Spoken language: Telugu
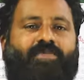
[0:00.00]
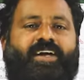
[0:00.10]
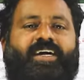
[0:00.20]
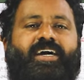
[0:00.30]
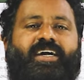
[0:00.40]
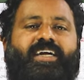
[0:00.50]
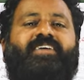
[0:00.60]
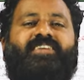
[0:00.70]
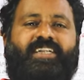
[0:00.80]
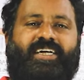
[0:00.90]
క్యాబినెట్ కానీ
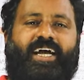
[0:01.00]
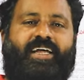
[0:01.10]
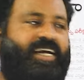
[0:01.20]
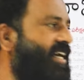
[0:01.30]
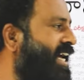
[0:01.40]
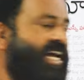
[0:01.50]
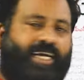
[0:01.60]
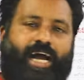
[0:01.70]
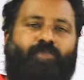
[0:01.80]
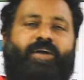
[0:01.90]
డిఎస్సి ఎందుకేలే కానీ
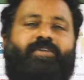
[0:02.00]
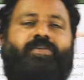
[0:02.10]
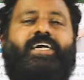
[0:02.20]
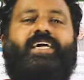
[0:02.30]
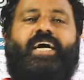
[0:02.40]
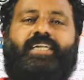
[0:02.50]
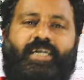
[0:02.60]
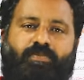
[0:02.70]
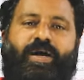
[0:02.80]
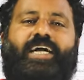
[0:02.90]
క్యాబినెట్ మీటింగ్ అయితే
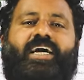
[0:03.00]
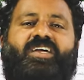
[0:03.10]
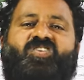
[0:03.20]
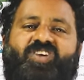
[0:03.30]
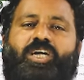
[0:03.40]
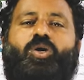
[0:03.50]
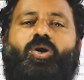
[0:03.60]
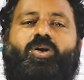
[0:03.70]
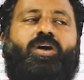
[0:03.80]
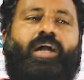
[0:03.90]
అంటే బయట స్వీట్ లో
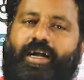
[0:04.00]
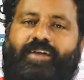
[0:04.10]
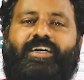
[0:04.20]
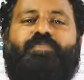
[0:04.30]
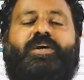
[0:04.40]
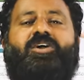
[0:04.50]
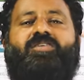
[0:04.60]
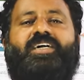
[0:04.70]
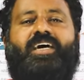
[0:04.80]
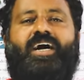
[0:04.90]
చప్పట్లో
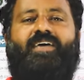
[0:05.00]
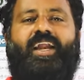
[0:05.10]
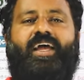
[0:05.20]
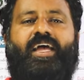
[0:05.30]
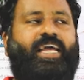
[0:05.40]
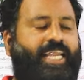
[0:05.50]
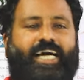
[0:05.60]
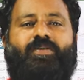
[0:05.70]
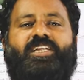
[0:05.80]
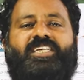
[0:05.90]
పట్టుకు రావాలి
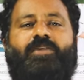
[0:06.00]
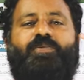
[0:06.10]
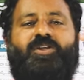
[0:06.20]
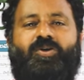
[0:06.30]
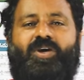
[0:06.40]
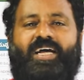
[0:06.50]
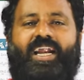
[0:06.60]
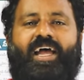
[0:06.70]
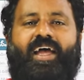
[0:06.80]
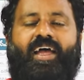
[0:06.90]
ఇదకపోతే చెప్పులు తొడి
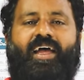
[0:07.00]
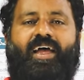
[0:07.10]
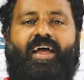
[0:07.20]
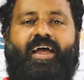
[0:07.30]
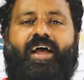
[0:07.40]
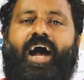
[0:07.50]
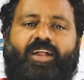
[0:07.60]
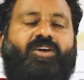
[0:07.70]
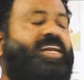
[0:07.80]
కొట్టాలి అదే